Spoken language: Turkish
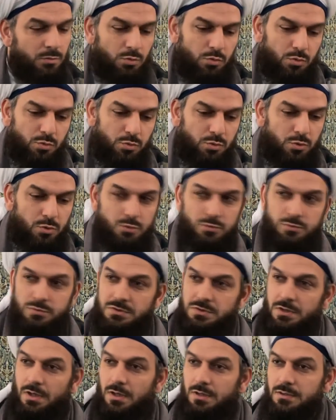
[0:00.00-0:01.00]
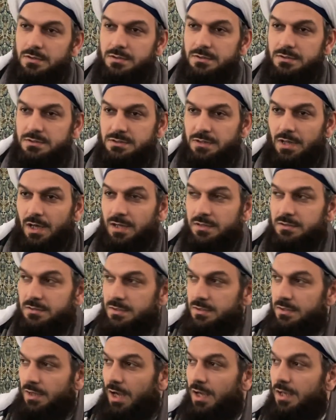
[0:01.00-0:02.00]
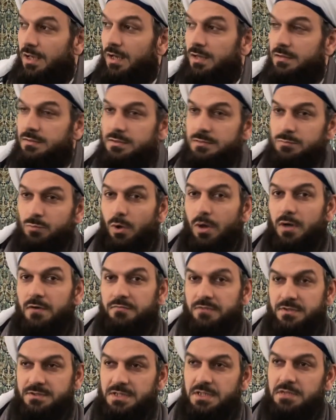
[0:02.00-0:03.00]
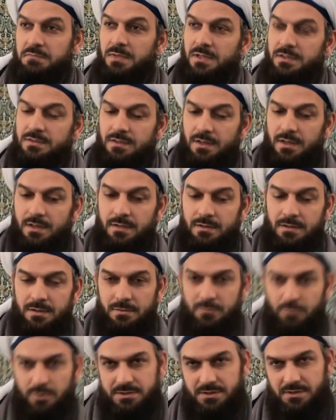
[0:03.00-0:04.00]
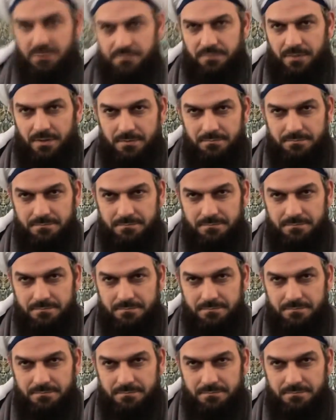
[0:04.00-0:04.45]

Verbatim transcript: Ruhun sağlığını, sıhhatini, hayatını muhafaza etmek de vazife.